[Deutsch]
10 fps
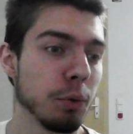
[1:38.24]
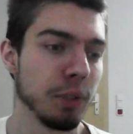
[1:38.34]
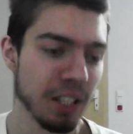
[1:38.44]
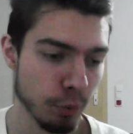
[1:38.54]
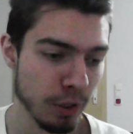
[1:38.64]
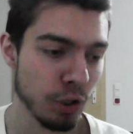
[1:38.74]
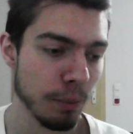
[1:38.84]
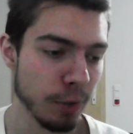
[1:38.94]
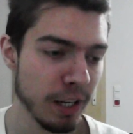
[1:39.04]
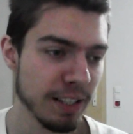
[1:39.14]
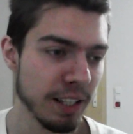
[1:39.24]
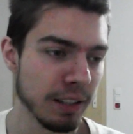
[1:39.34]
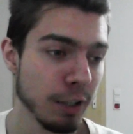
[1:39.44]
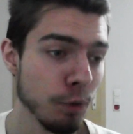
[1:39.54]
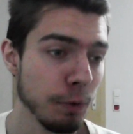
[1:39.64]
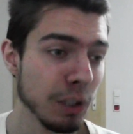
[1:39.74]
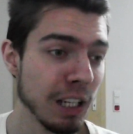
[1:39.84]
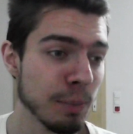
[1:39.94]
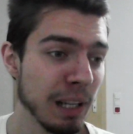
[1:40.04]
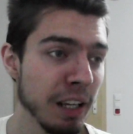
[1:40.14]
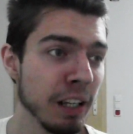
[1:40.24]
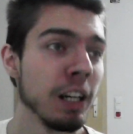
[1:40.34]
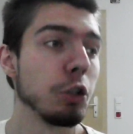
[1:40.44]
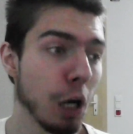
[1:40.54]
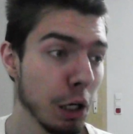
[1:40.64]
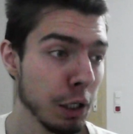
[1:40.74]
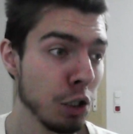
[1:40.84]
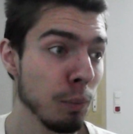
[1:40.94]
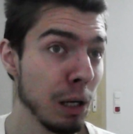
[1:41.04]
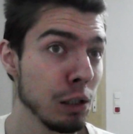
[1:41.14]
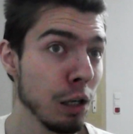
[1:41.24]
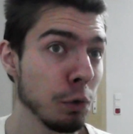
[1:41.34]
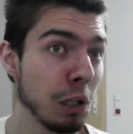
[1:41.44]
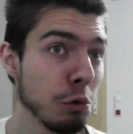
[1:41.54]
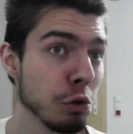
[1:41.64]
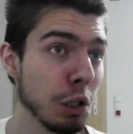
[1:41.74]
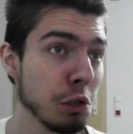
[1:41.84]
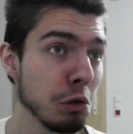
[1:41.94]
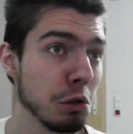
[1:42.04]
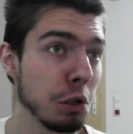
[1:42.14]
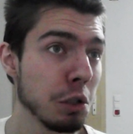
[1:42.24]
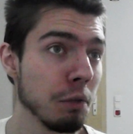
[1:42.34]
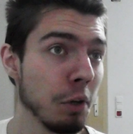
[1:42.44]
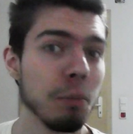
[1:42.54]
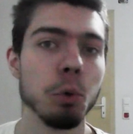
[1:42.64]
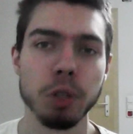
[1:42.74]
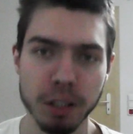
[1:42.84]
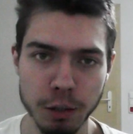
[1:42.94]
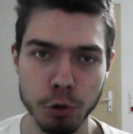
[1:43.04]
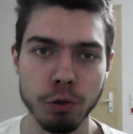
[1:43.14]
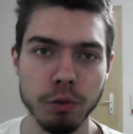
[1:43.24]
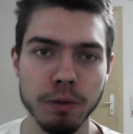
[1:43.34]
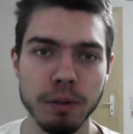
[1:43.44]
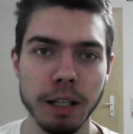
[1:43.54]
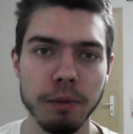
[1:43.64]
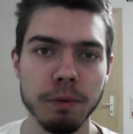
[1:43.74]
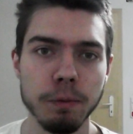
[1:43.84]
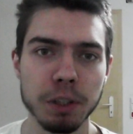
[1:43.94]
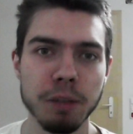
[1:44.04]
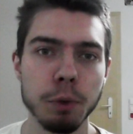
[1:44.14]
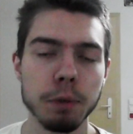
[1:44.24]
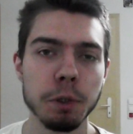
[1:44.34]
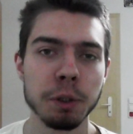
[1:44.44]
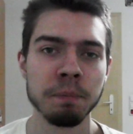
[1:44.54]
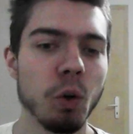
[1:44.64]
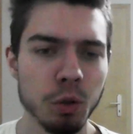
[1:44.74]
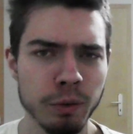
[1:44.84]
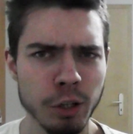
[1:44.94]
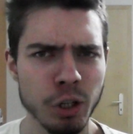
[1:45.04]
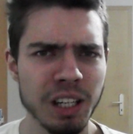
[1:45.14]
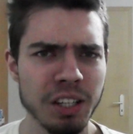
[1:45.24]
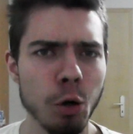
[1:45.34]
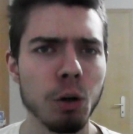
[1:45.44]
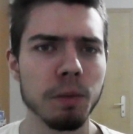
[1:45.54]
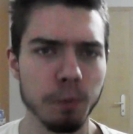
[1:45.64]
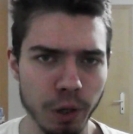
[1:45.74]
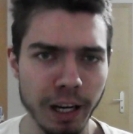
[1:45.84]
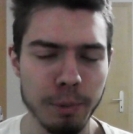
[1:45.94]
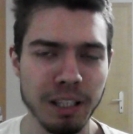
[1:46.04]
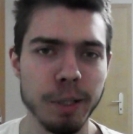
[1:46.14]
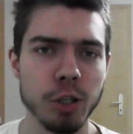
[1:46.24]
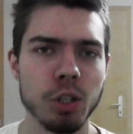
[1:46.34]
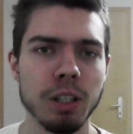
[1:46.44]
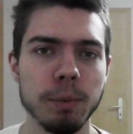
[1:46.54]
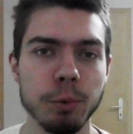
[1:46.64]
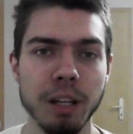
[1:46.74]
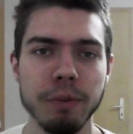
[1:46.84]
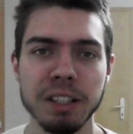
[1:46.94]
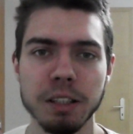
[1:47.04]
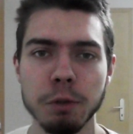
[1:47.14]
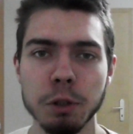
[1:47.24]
und das Crash Team Racing Nitrofield Let's Play, da gehe ich mal davon aus, dass das nächste Woche Montag auch schon Ding fortgeführt wird. Und wahrscheinlich auch vor Hyper Dimension Neptunia fertig